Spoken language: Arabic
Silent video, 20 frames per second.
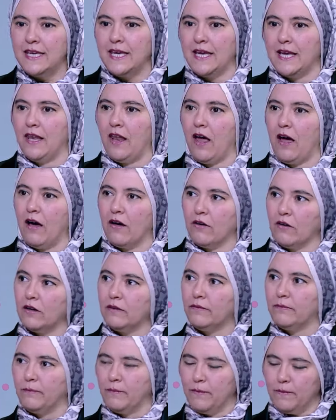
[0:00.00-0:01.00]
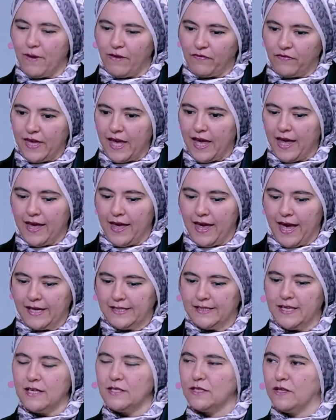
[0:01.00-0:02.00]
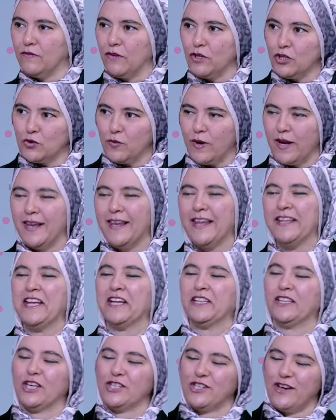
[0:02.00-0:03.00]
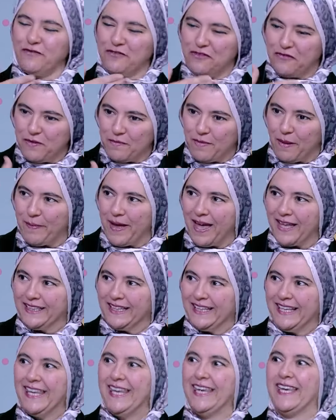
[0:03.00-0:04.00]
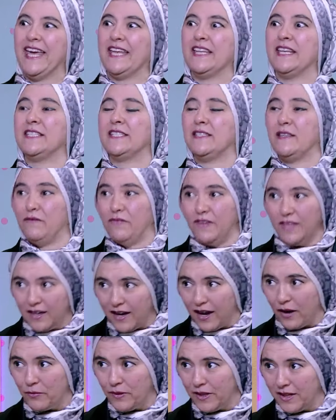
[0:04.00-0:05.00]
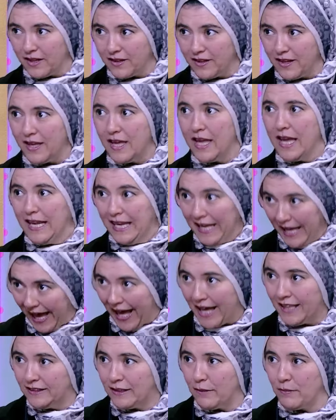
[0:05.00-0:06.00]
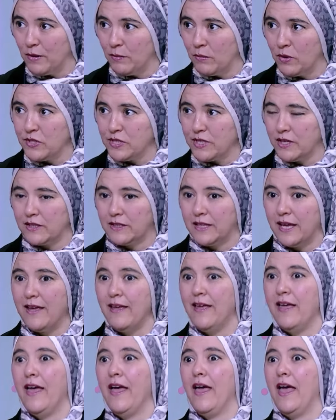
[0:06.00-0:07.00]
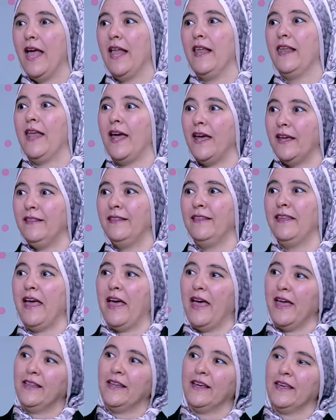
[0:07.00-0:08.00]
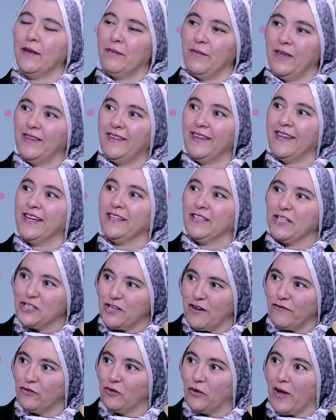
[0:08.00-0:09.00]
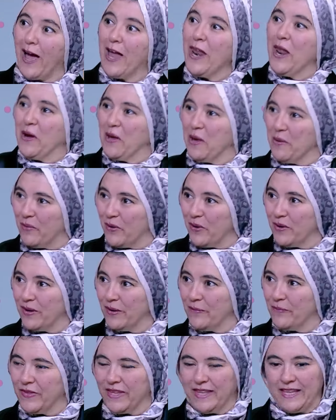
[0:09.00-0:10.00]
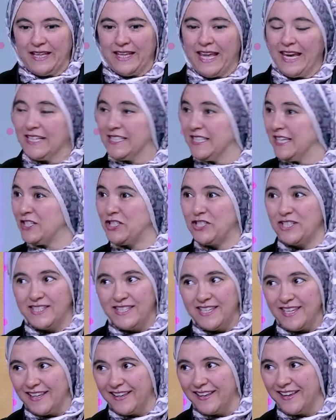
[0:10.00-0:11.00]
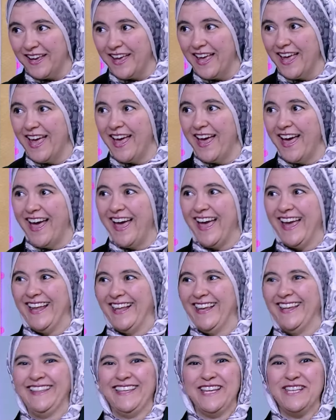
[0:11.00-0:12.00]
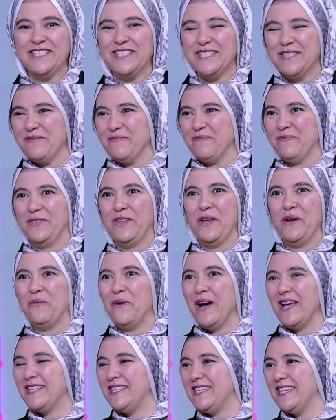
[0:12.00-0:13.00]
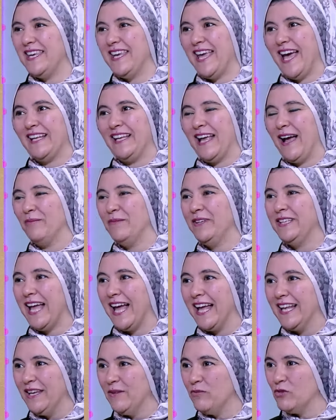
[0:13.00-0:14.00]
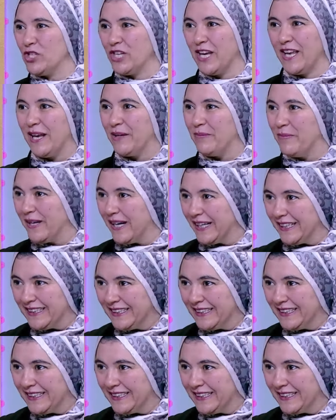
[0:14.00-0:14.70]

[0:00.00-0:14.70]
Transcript: الاعراض بيبقى فيها اجزاء سيفير شويه اللي انا اكتشفت فيما بعد ليه كانت سيفير قوي كده ليه حاده بالمنظر ده أوه. لان انا كمان اكتشفت على كبر ان انا اي دي اتش دي اللي الناس دلوقتي يعني عاملين عليه مشكله كبيره جدا